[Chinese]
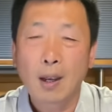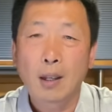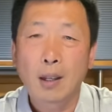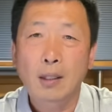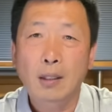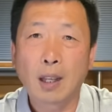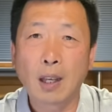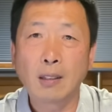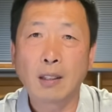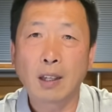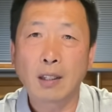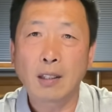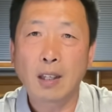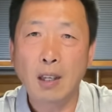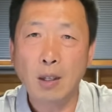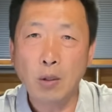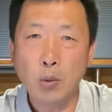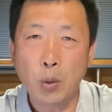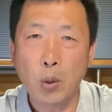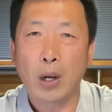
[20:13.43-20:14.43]
听听
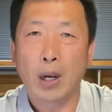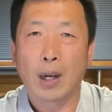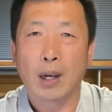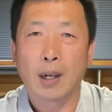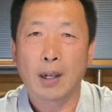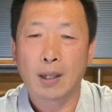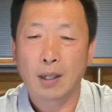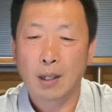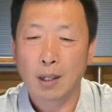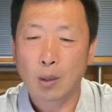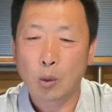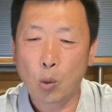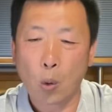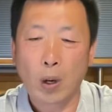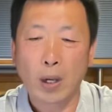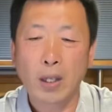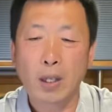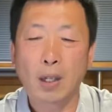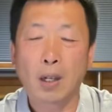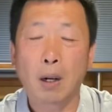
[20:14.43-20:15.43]
音乐，
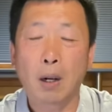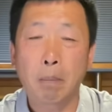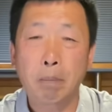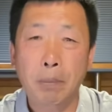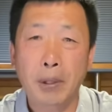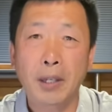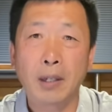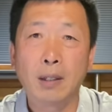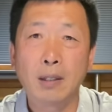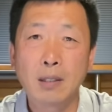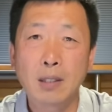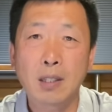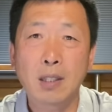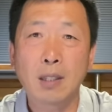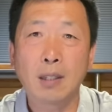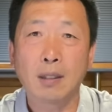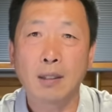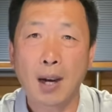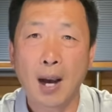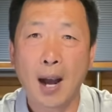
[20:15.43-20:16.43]
过一个平
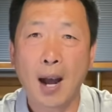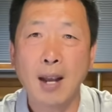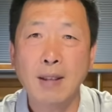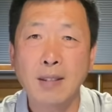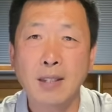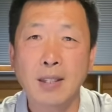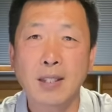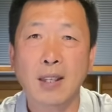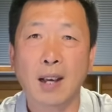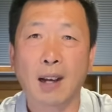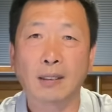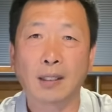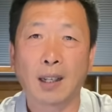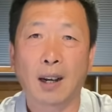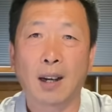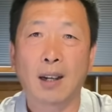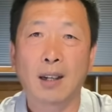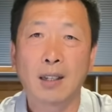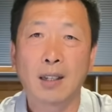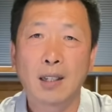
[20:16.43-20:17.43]
静安详
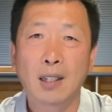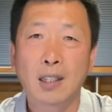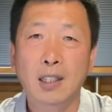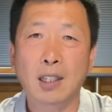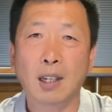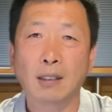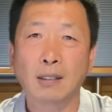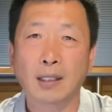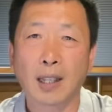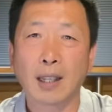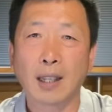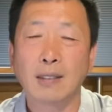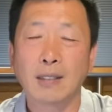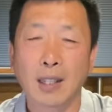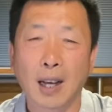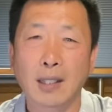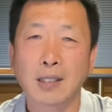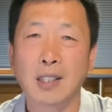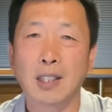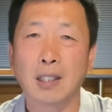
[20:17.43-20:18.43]
的圣诞
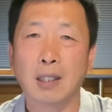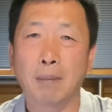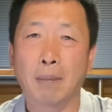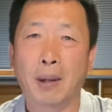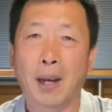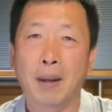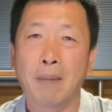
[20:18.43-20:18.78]
假期吧。